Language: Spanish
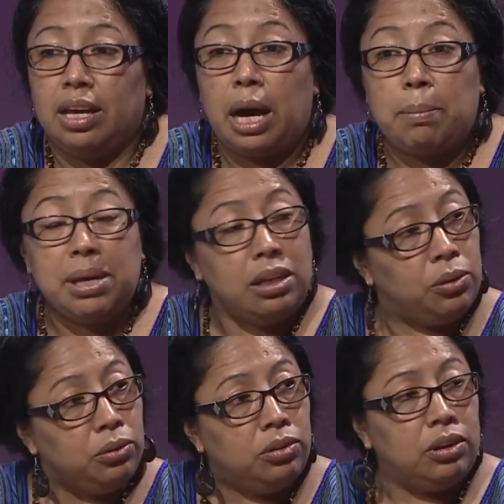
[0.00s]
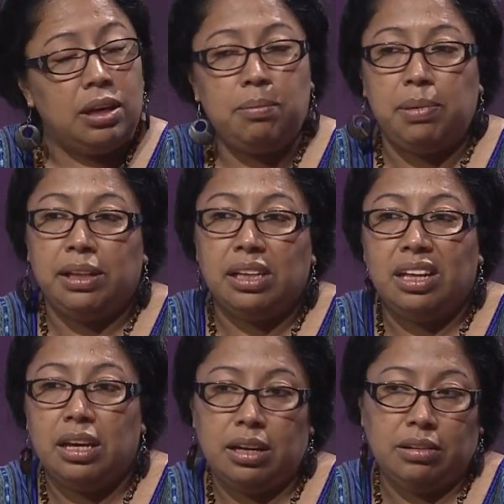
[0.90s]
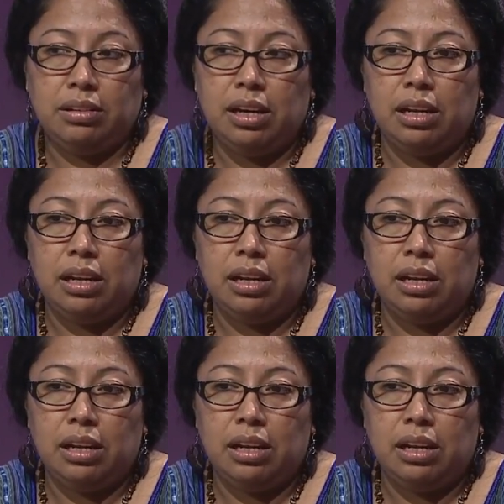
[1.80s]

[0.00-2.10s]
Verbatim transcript: caminos, empieza a tejerse